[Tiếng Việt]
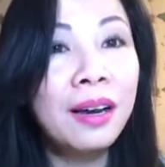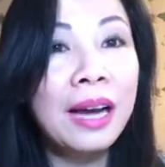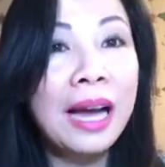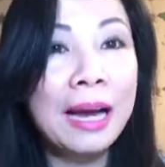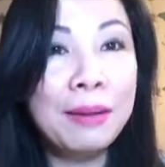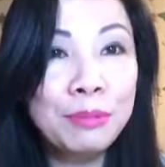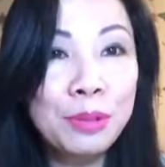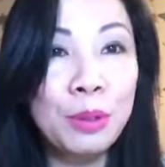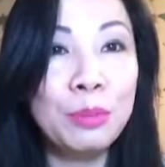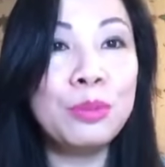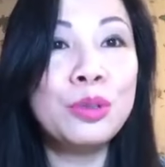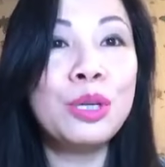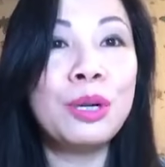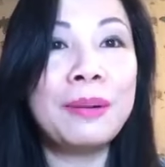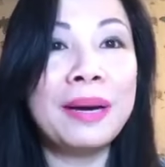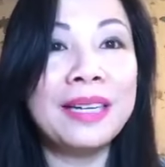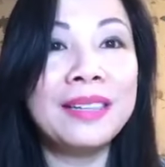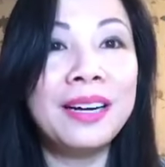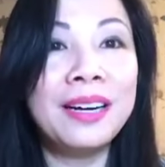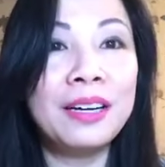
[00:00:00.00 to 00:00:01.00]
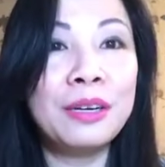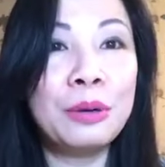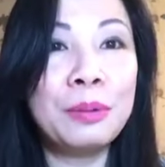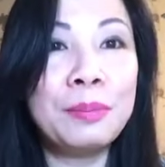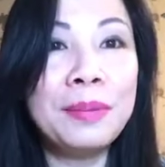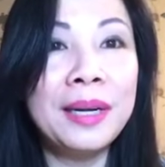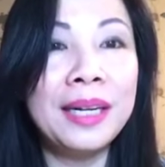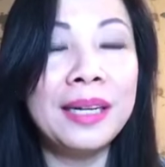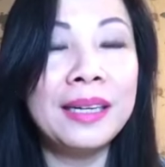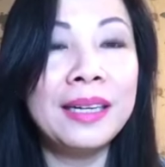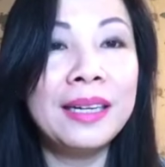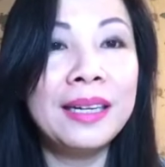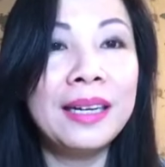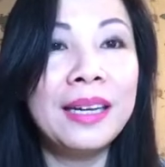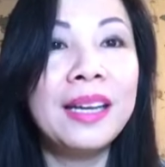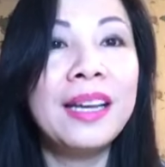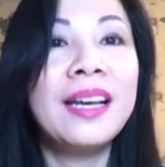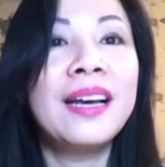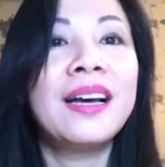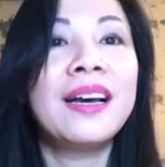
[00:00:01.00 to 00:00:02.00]
áp dụng cho bản thân của mình
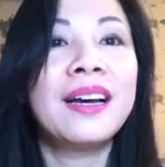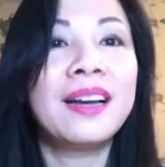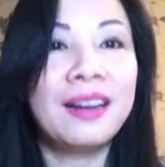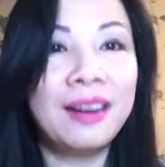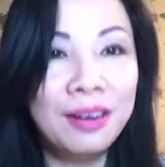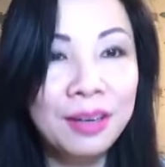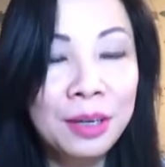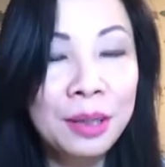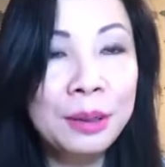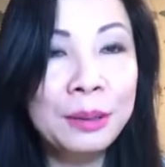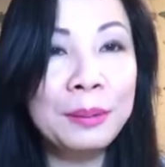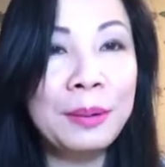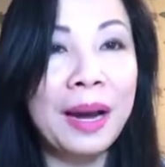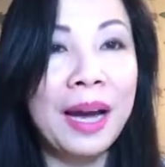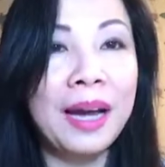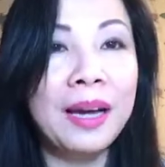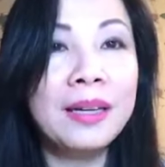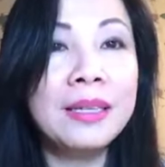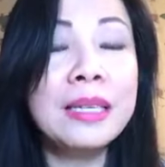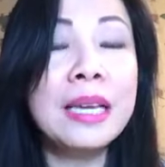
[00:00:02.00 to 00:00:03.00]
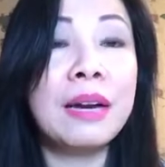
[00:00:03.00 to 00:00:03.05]
có kết quả